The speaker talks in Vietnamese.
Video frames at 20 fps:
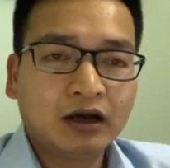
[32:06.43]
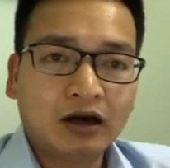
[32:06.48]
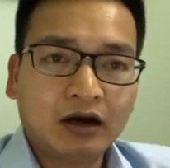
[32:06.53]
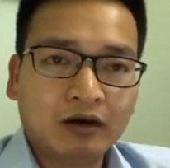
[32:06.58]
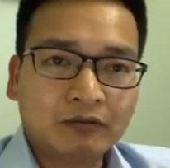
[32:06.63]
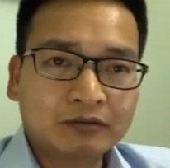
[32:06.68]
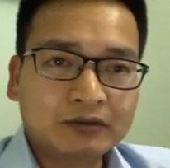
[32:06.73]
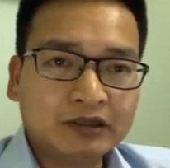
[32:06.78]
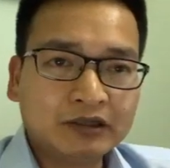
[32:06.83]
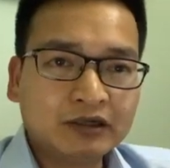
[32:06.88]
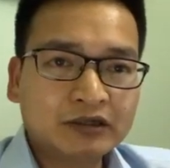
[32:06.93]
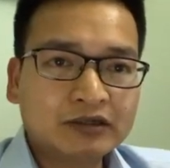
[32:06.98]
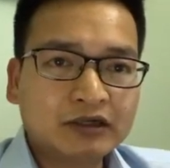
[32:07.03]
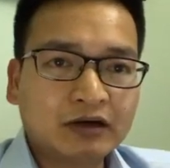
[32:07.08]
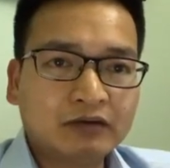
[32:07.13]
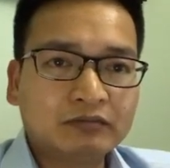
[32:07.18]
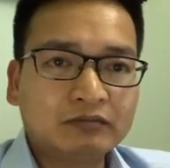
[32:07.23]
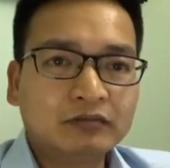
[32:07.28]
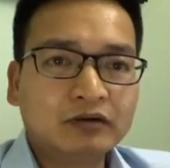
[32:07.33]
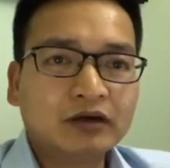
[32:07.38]
học tri thức
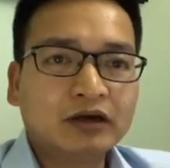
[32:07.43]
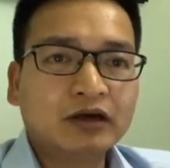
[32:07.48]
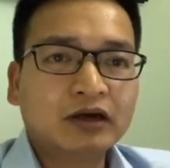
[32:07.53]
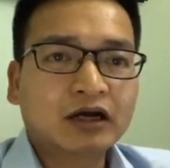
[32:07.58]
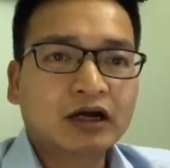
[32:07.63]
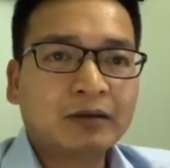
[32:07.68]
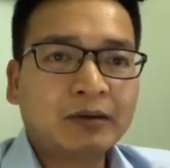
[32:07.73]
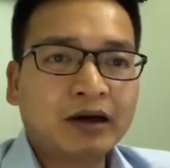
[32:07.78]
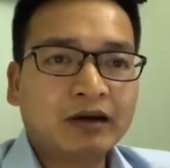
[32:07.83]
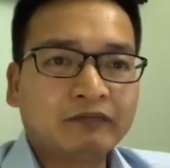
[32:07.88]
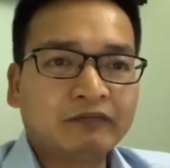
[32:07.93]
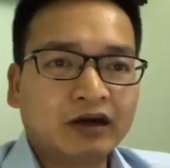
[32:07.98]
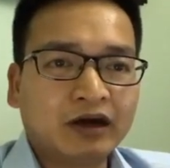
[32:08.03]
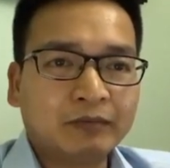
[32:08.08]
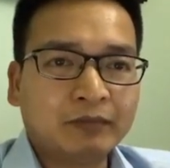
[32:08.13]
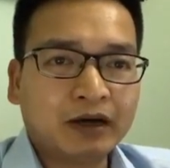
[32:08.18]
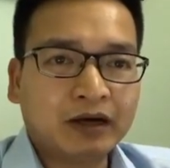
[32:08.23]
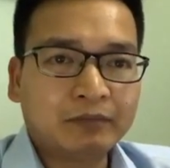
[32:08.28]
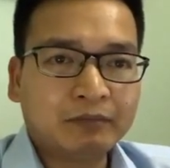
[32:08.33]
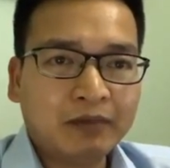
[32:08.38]
xong các bạn
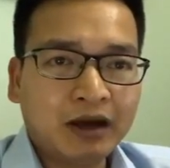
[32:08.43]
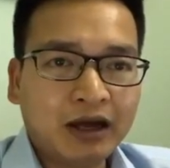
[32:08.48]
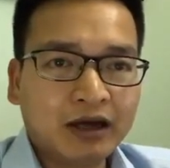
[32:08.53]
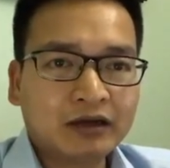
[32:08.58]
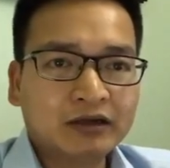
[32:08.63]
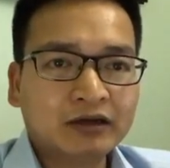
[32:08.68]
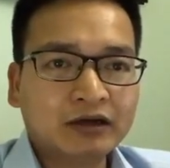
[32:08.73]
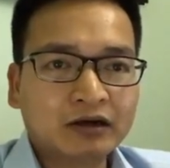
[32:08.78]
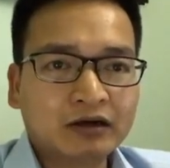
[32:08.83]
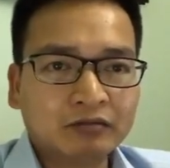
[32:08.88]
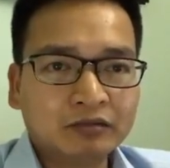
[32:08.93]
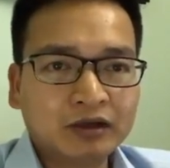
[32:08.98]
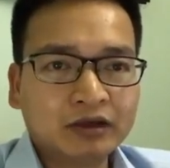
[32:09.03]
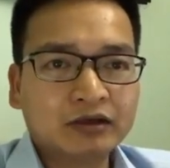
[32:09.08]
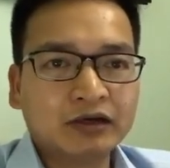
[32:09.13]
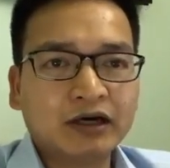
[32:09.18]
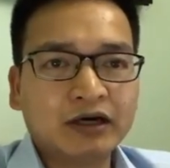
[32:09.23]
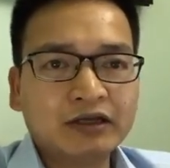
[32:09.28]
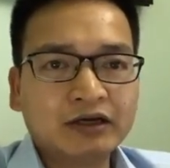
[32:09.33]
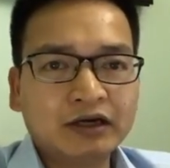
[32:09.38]
về bạn mang những cái công
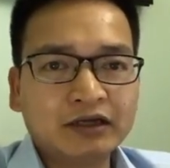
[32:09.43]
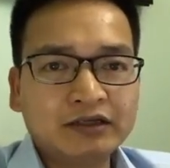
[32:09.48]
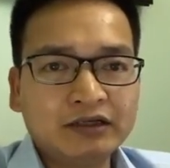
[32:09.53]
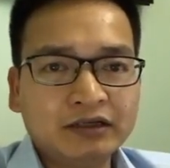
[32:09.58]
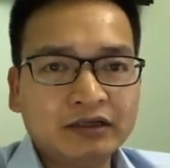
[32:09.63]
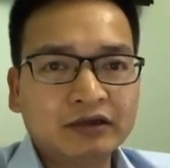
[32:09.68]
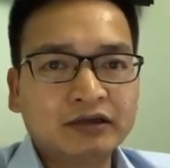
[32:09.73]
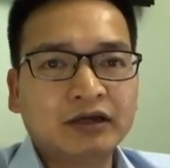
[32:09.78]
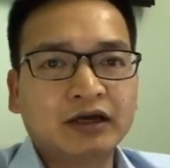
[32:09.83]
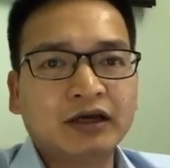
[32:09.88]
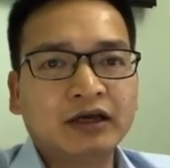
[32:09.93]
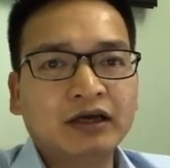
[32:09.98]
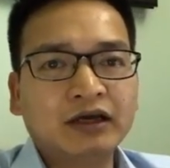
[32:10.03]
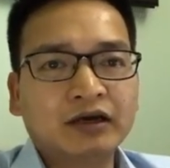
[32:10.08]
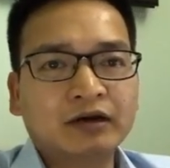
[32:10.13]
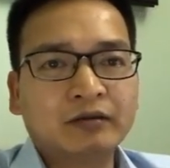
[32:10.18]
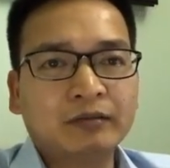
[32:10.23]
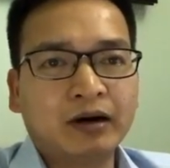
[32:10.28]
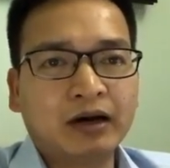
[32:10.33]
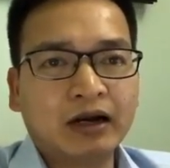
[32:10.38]
thức đấy những cái tri thức đấy
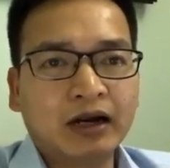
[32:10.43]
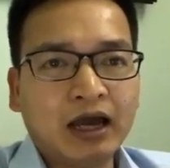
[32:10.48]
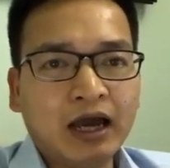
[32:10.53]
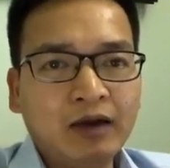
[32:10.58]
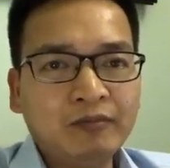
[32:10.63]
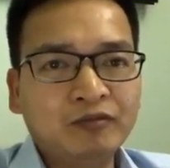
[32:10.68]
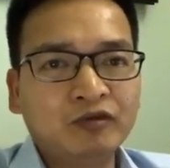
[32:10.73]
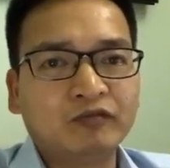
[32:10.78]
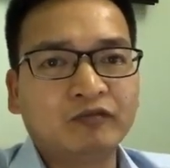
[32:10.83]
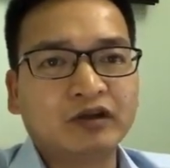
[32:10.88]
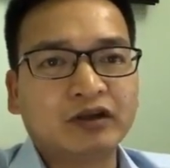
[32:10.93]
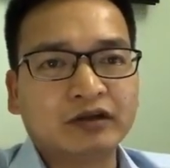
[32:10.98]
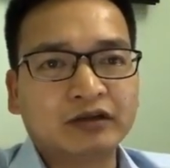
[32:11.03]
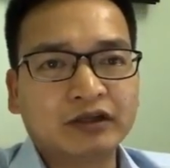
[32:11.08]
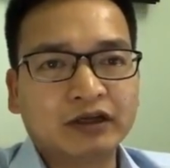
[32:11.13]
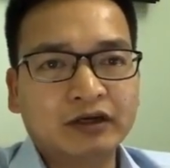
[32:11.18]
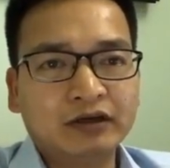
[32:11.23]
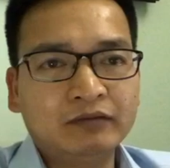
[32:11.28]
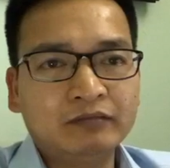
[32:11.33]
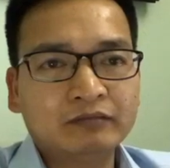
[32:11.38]
các bạn áp dụng vào thực
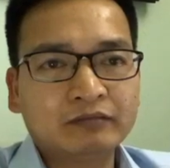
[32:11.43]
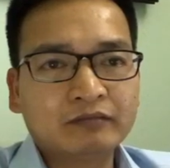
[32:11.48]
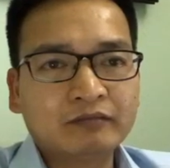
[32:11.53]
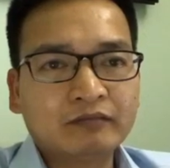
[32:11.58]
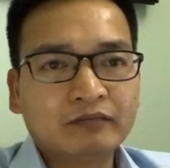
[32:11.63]
tiễn